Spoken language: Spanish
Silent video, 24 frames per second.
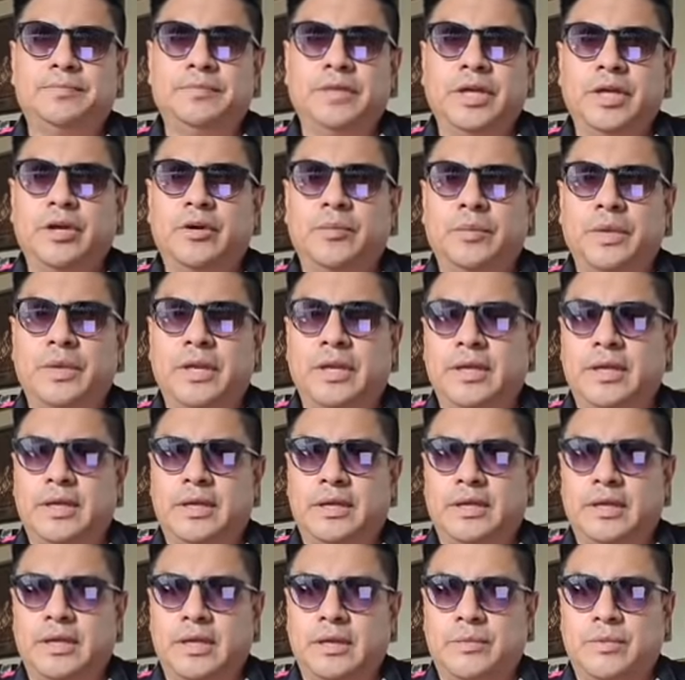inconveniente
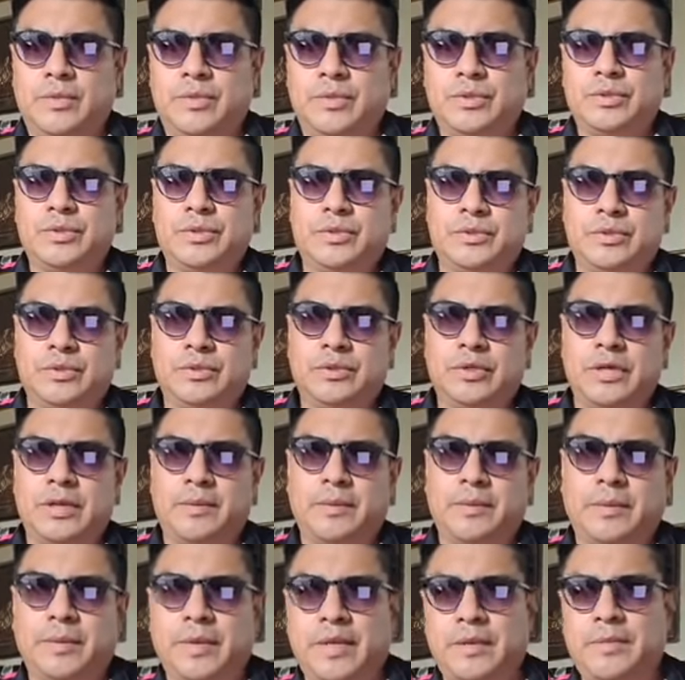que tenemos con la
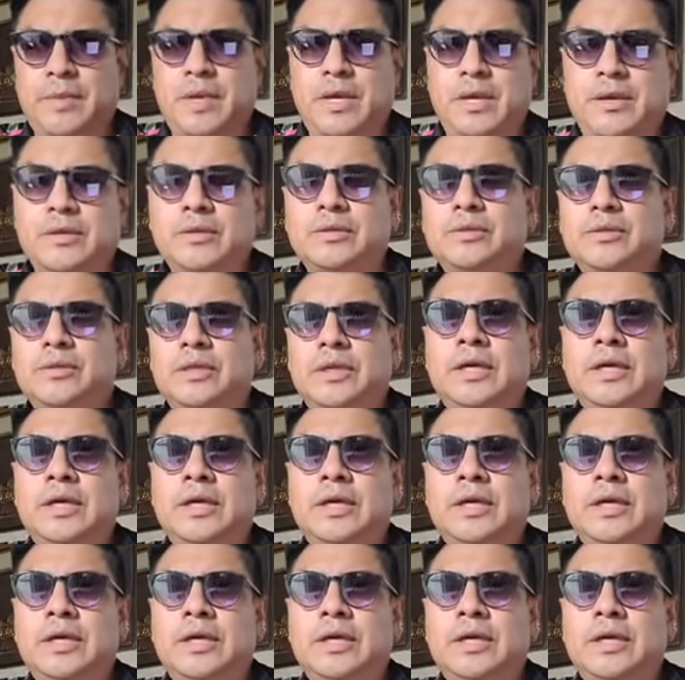mamá de mi hijo